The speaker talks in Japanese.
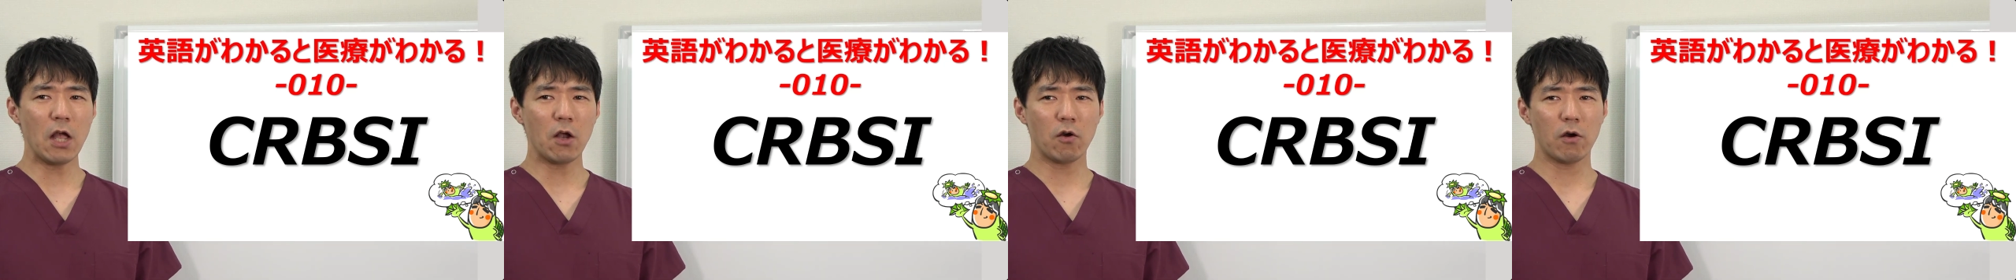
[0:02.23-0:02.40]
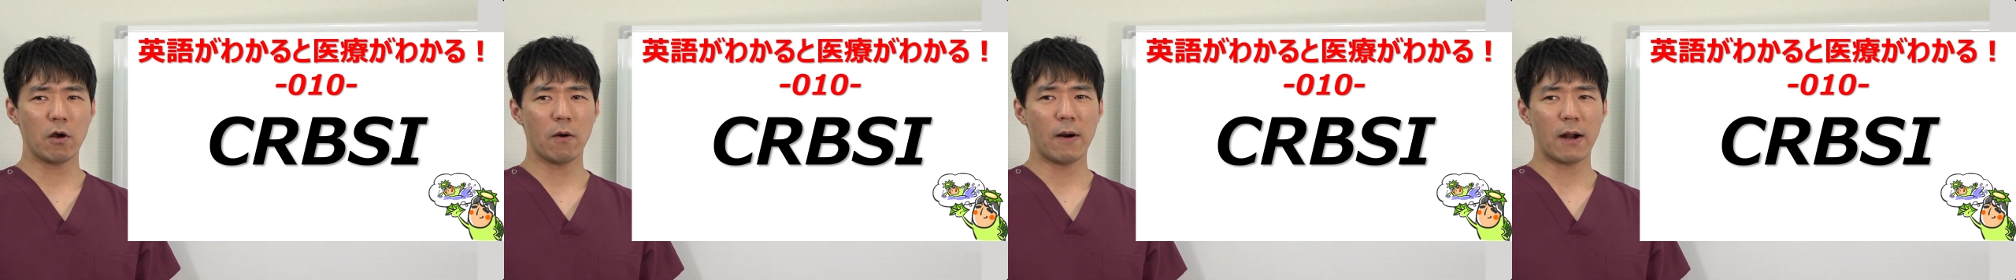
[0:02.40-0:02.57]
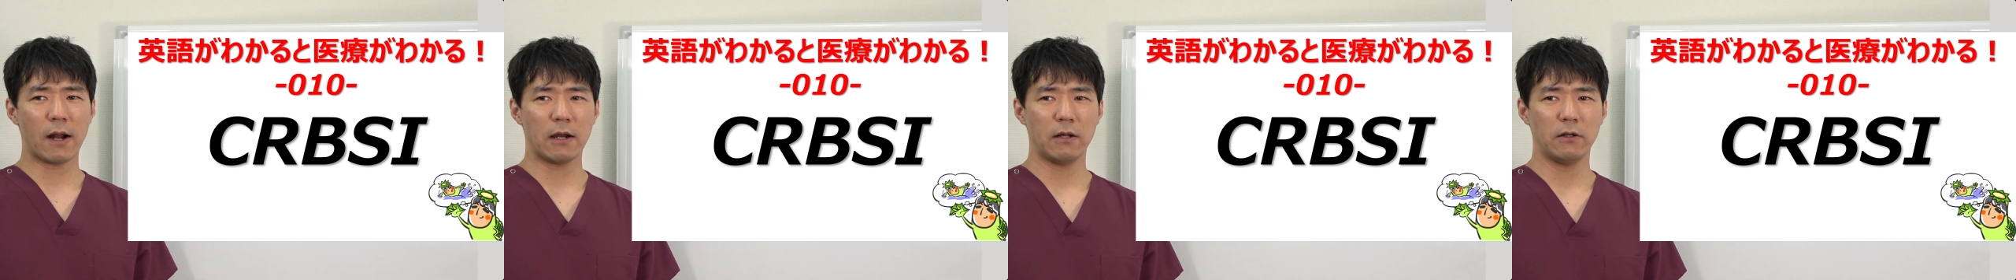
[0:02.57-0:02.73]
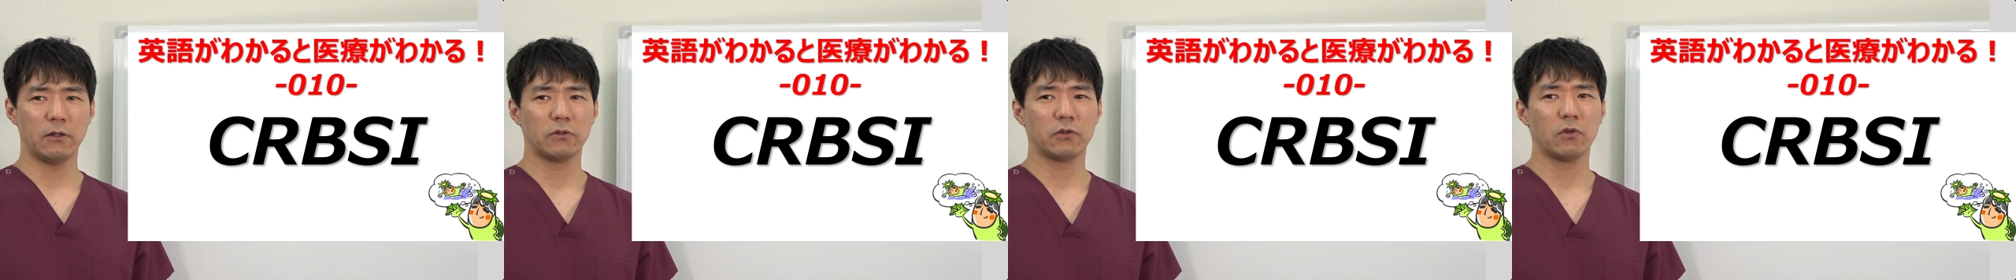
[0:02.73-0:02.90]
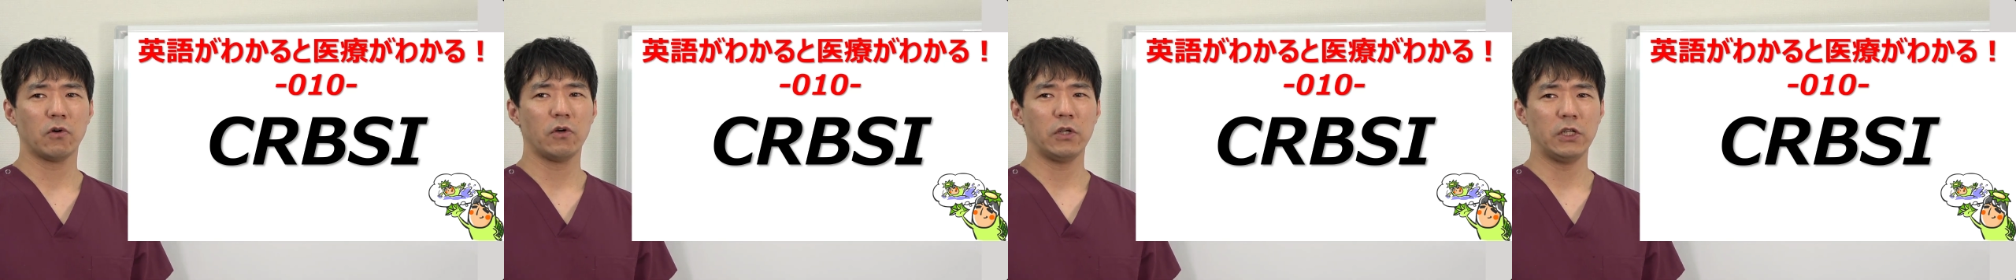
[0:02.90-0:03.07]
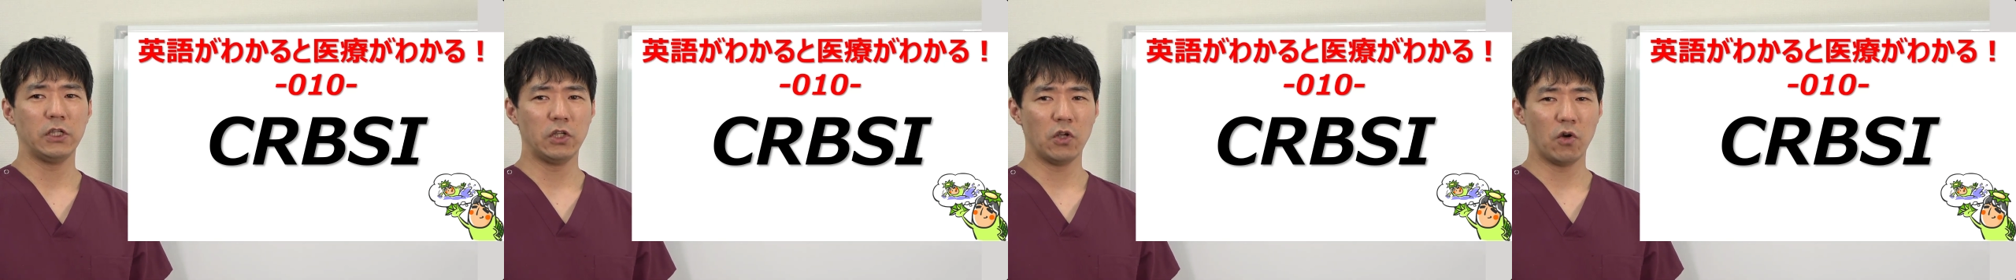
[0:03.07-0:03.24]
英語がわかる
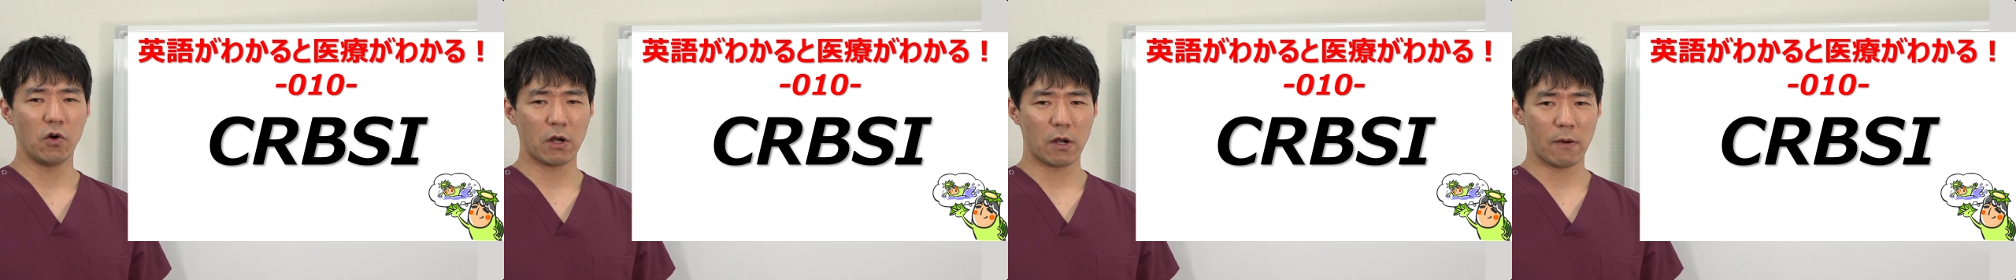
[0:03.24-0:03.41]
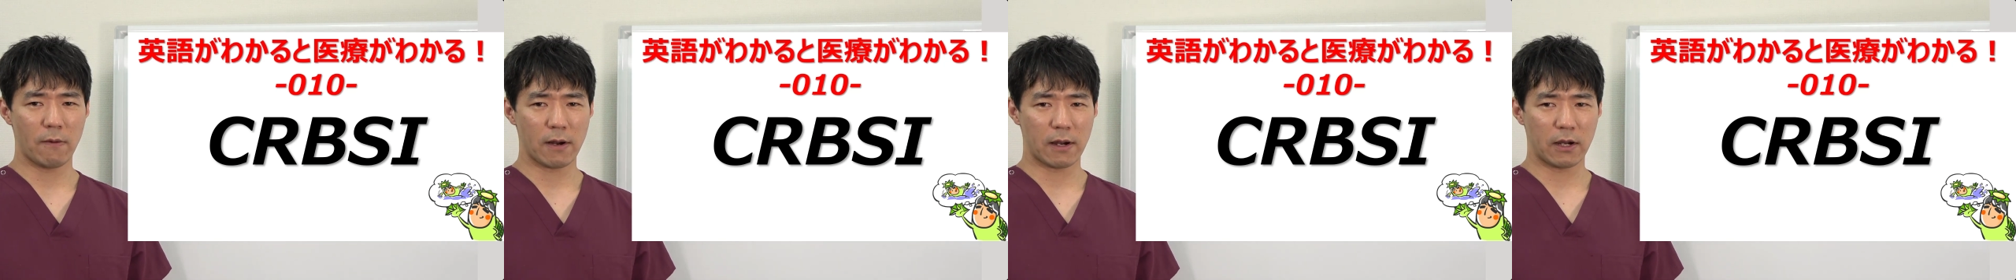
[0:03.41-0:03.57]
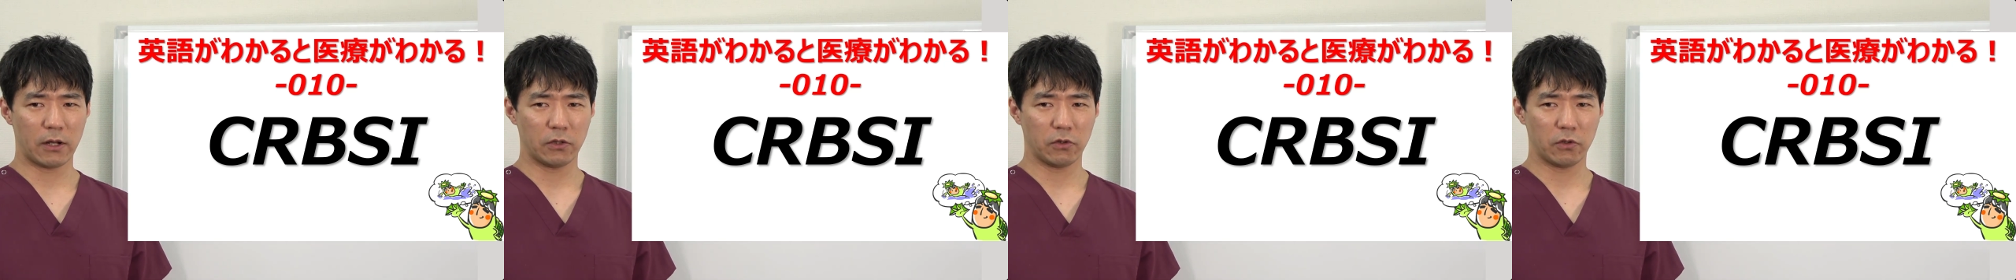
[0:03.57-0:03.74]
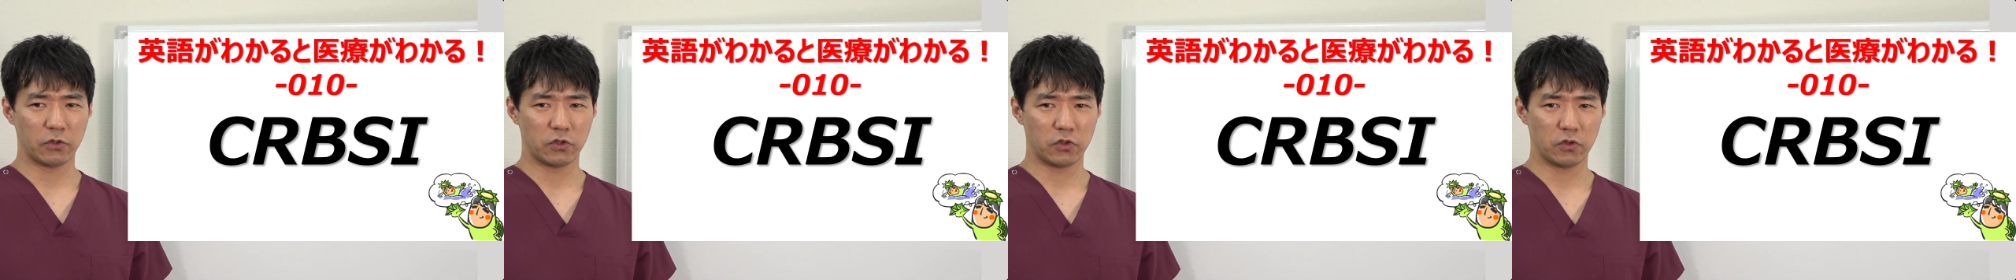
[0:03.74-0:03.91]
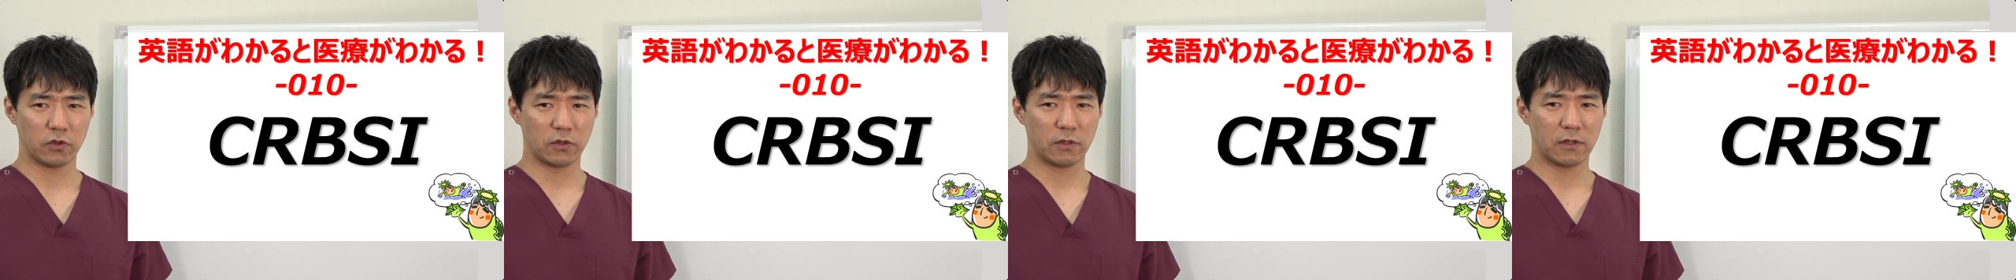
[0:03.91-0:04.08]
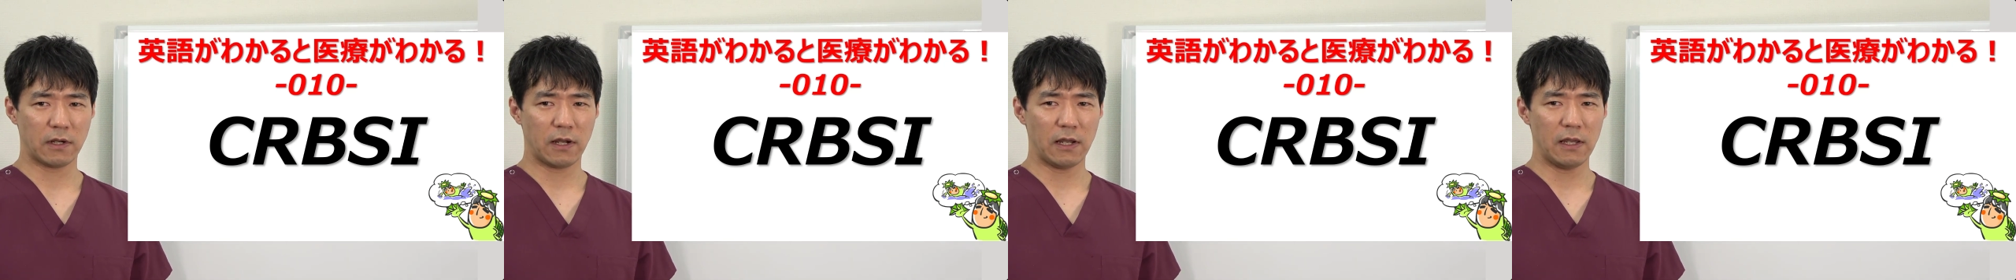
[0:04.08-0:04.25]
と医療がわかるの
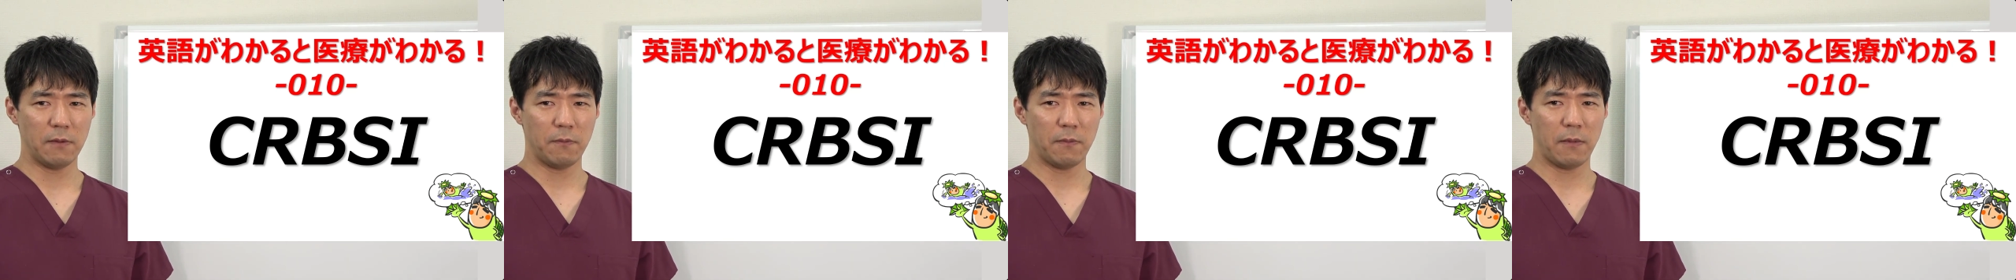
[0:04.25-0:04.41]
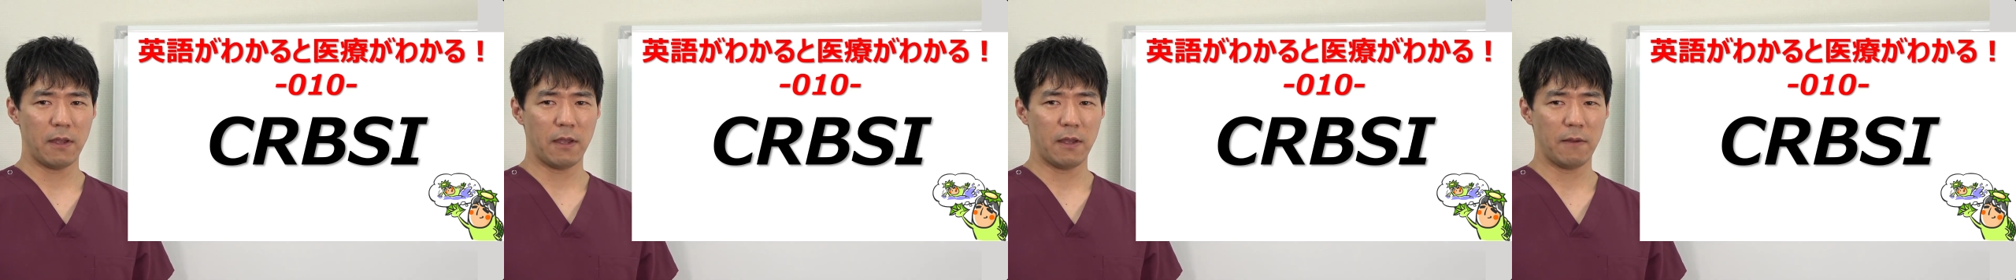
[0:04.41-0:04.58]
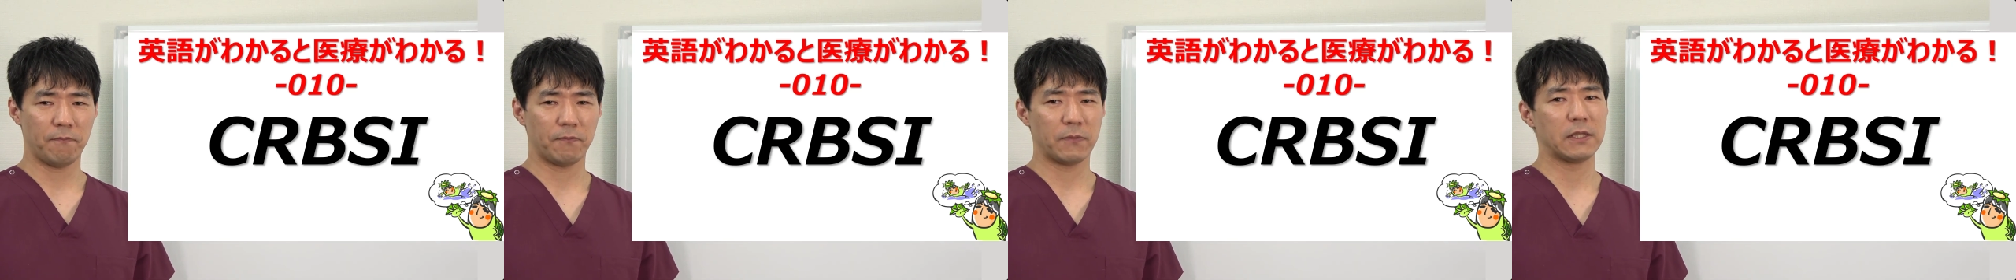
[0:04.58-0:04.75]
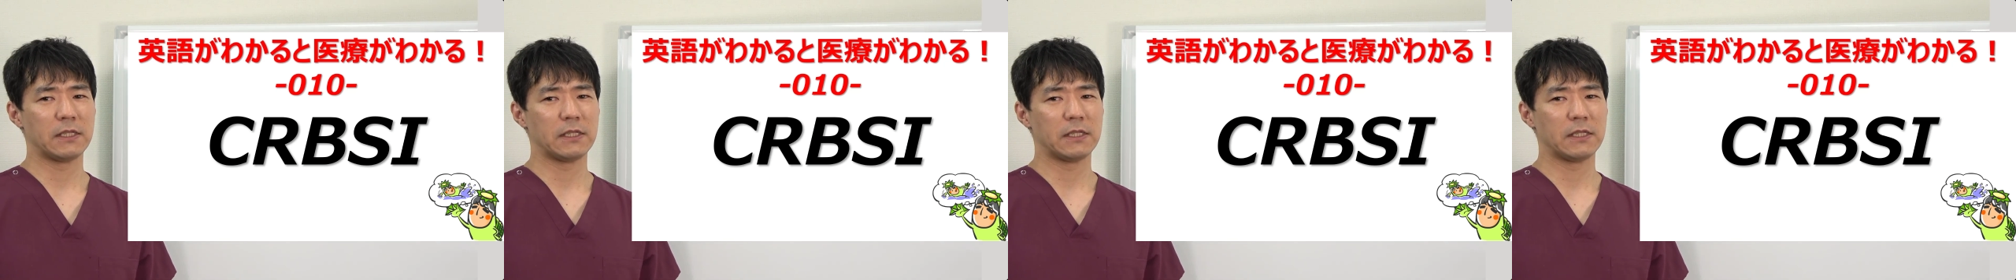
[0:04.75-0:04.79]
10回目